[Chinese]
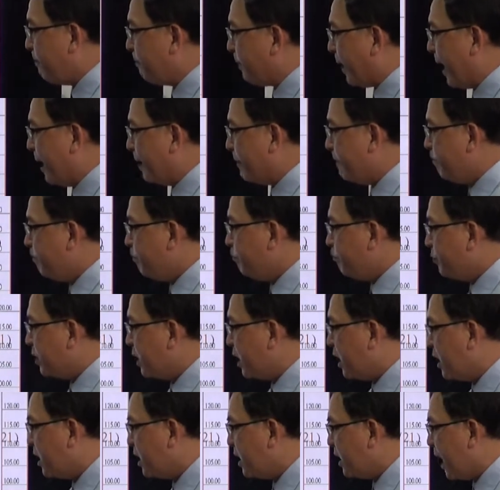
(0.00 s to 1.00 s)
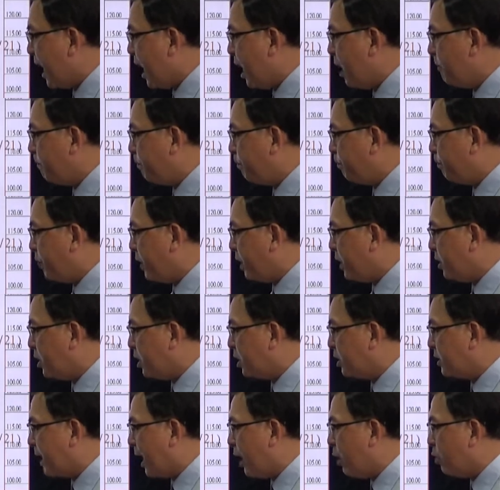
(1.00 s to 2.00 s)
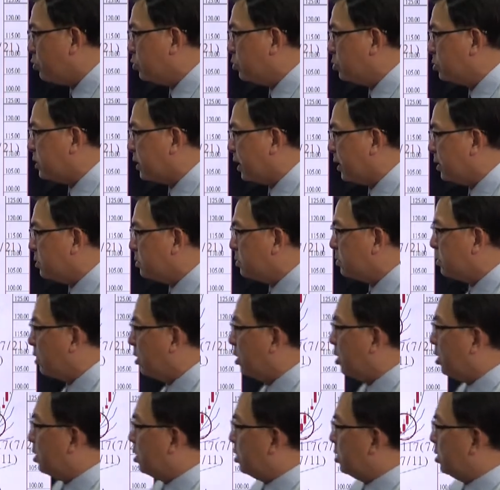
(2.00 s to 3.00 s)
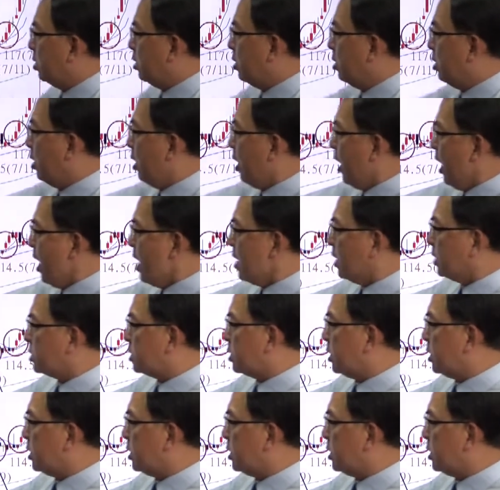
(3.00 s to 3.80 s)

一百，提高比例到五成，二